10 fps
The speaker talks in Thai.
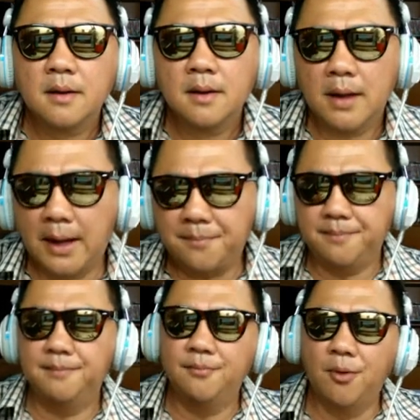ครับ
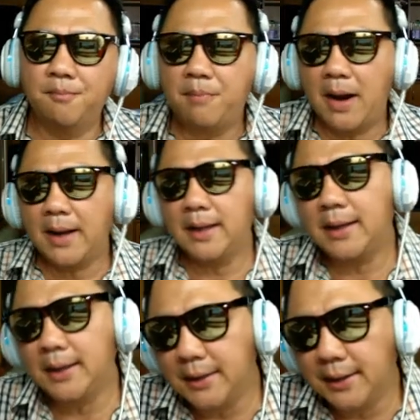ผมไปกิ
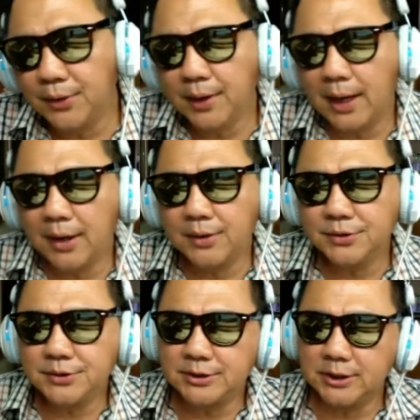นที่นู่นแล้ว
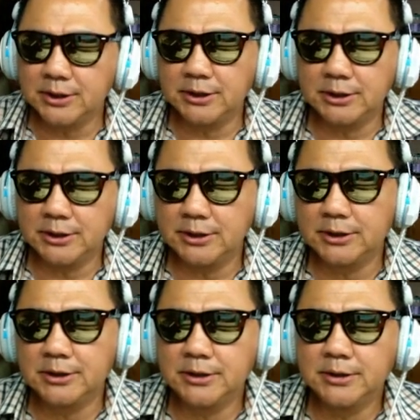เจอ
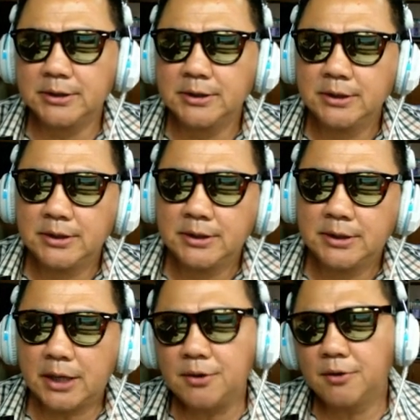นั
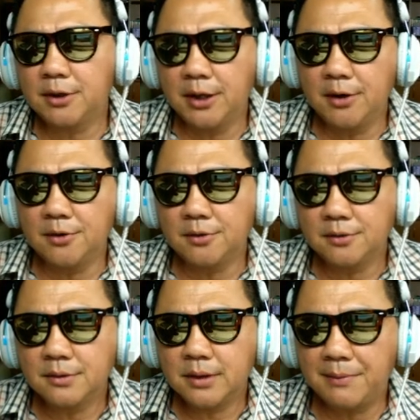กท่องเที่ยว
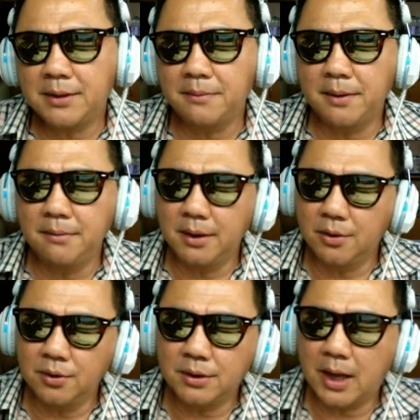แทบจะไม่มีค
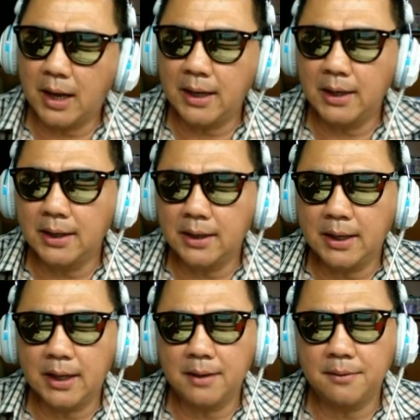นไทยเลยนะ
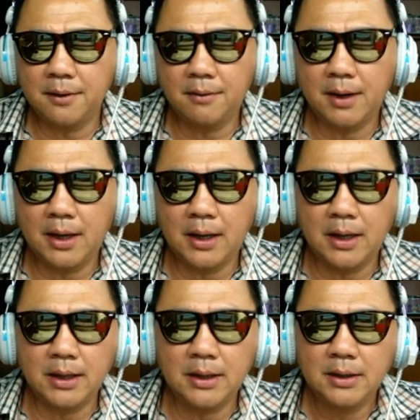ฮะเพราะว่า
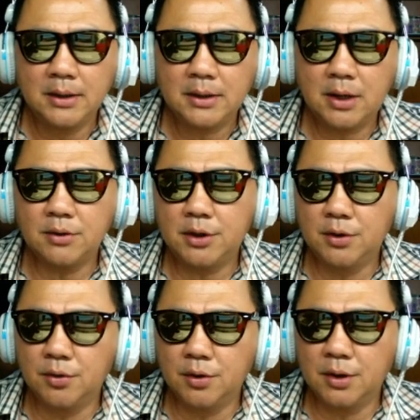เท่าที่
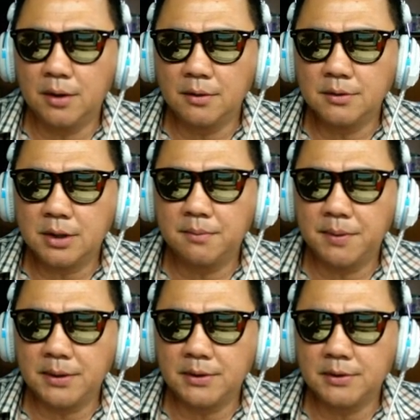ดูเนี่ยจะเป็น
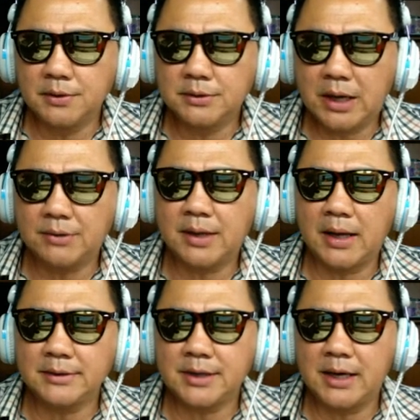ชาวต่าง
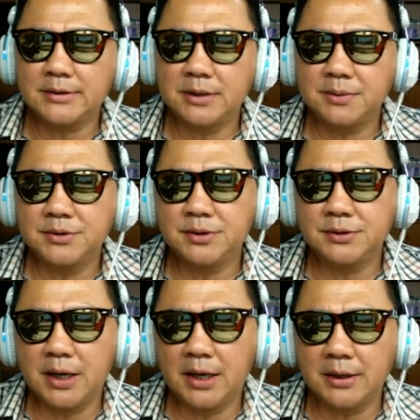ชาติซะเป็นส่วน
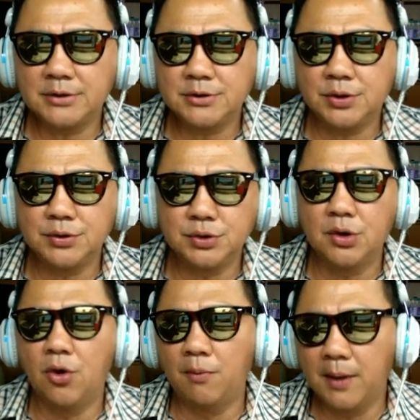ใหญ่โซนยุโร
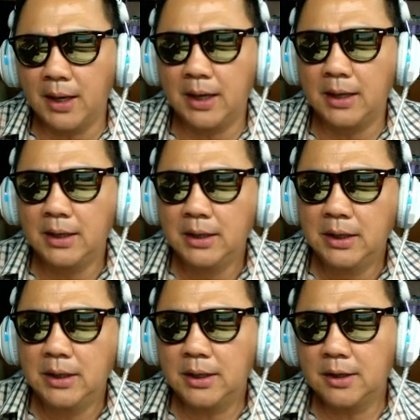ปนะฮะ
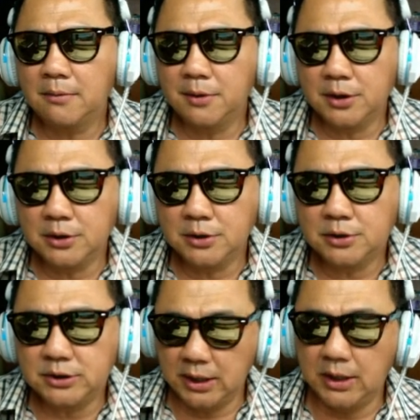แล้วก็มี
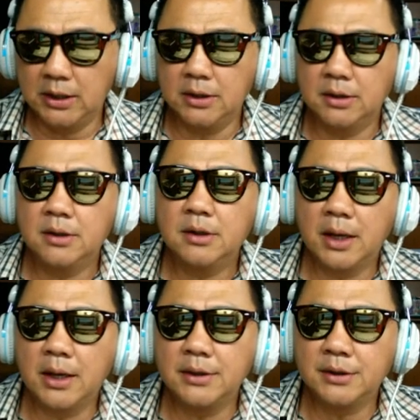จีนนะ
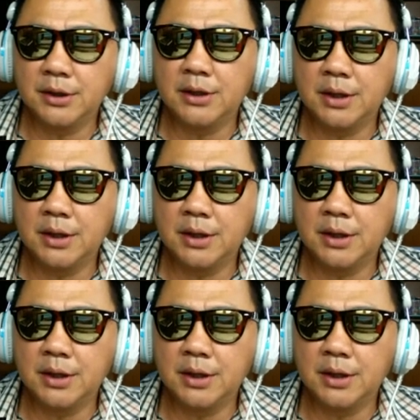ฮะจีนกับ